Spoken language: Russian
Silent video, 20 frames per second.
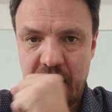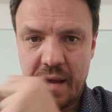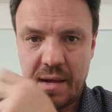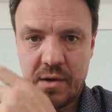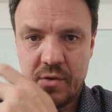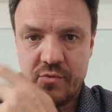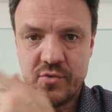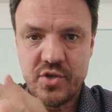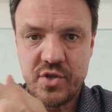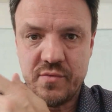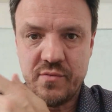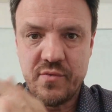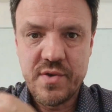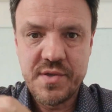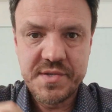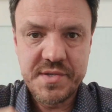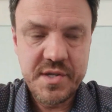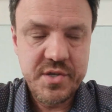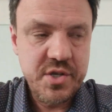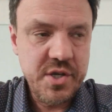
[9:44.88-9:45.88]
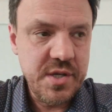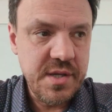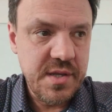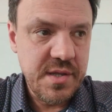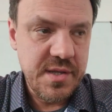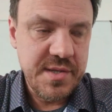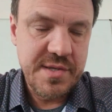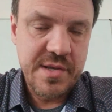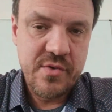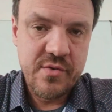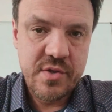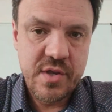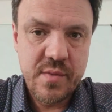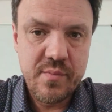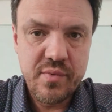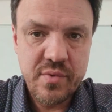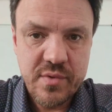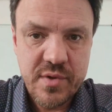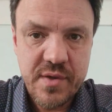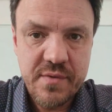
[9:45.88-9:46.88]
а ключевое значение
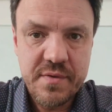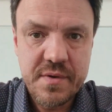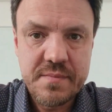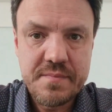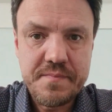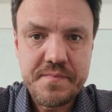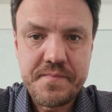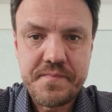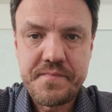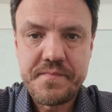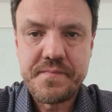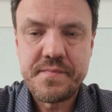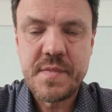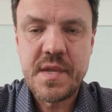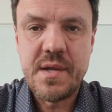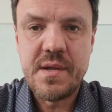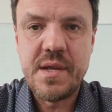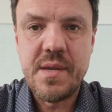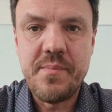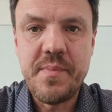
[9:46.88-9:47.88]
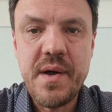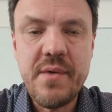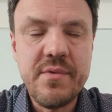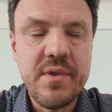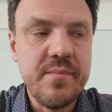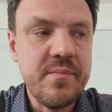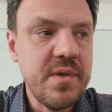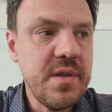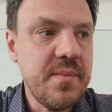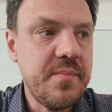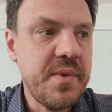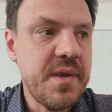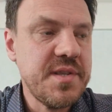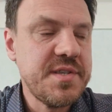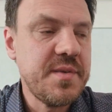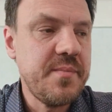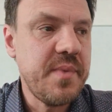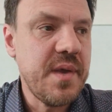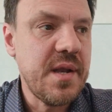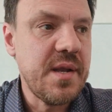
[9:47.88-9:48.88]
населенных пунктов. Для Павла было
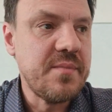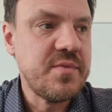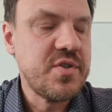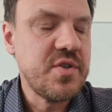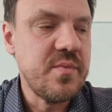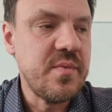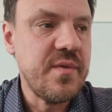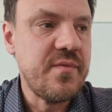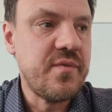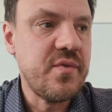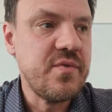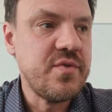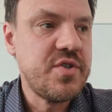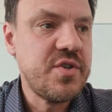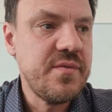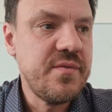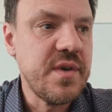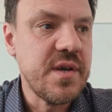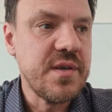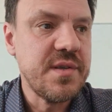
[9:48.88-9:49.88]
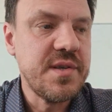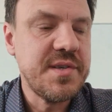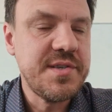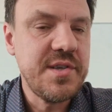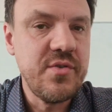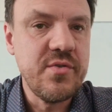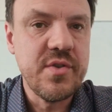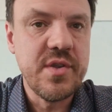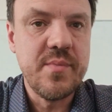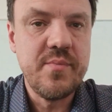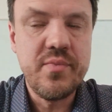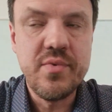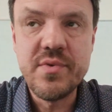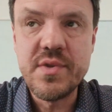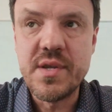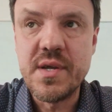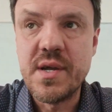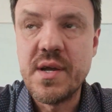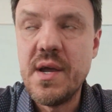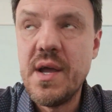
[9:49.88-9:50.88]
принципиальным, чтобы в ключевых населенных
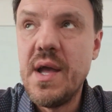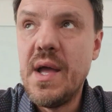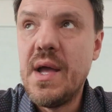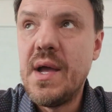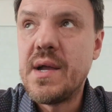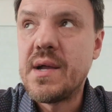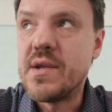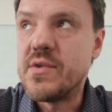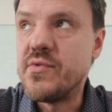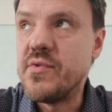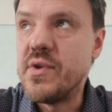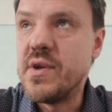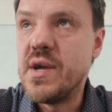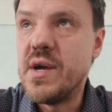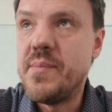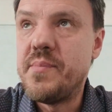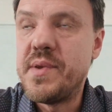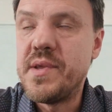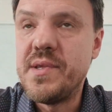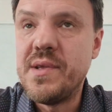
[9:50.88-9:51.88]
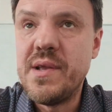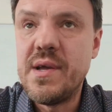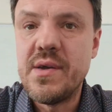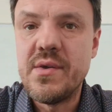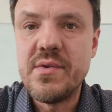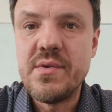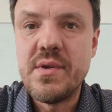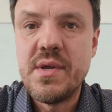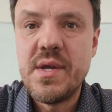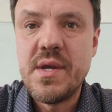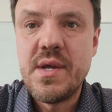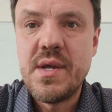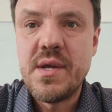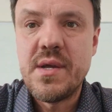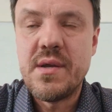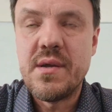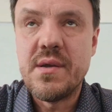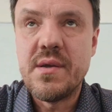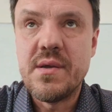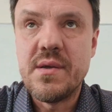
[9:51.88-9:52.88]
пунктах, которые определяют,
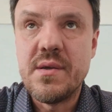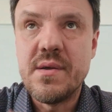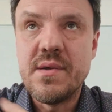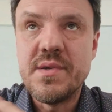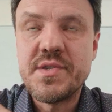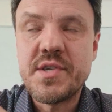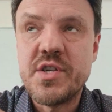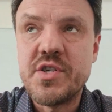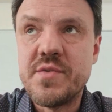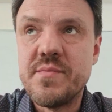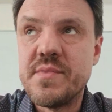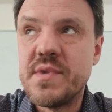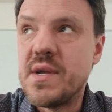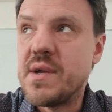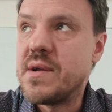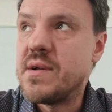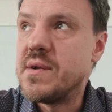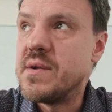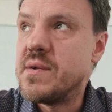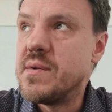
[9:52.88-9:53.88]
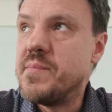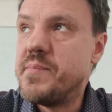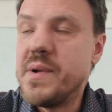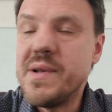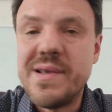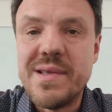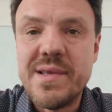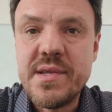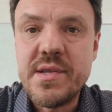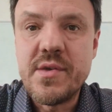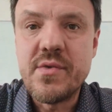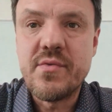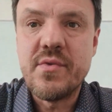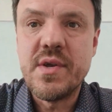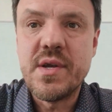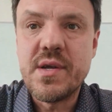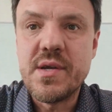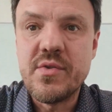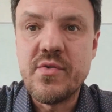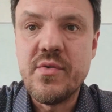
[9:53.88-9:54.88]
э, скажем так, э,
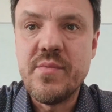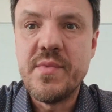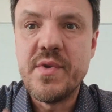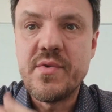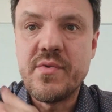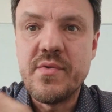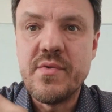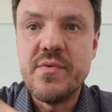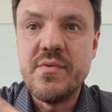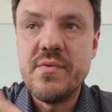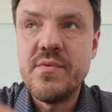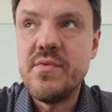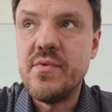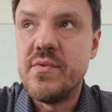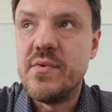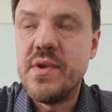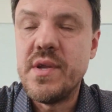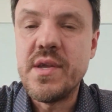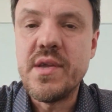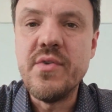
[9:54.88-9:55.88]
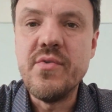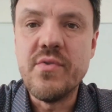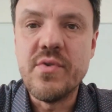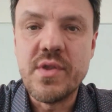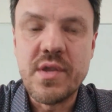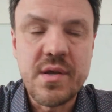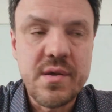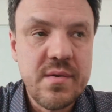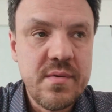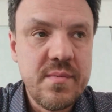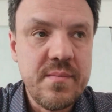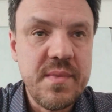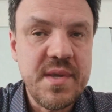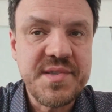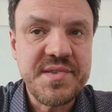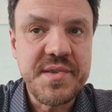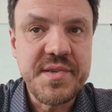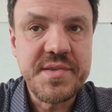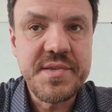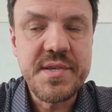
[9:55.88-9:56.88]
политику, экономику ну, региона,
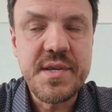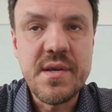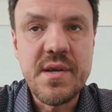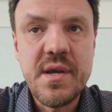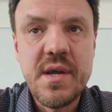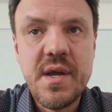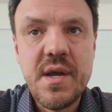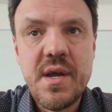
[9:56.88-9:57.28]
местности,